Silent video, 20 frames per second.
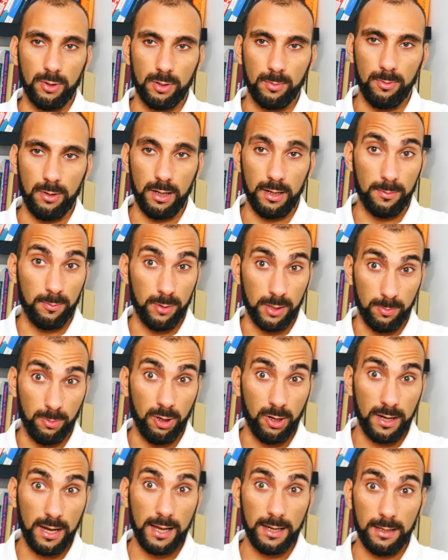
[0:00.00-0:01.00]
sblo-
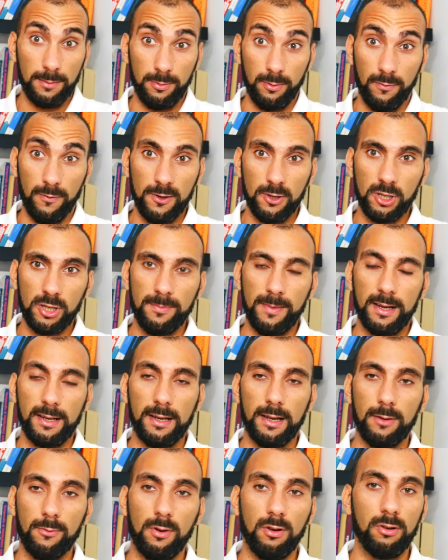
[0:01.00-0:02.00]
sbloccati più
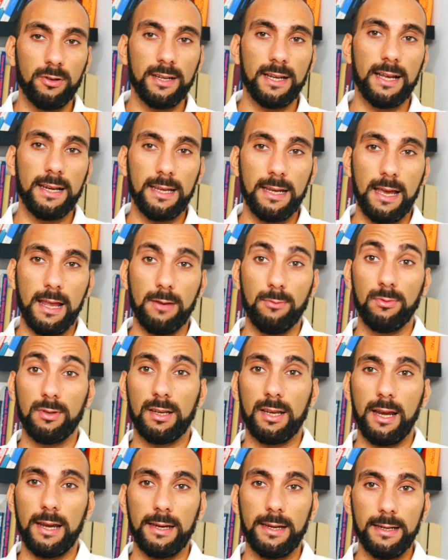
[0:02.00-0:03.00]
velocemente è quello di caricare un
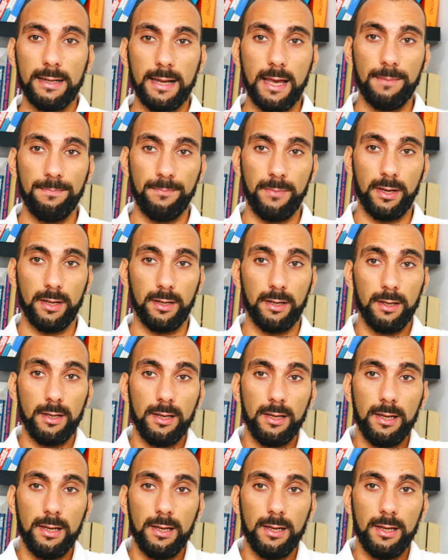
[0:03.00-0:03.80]
tracking number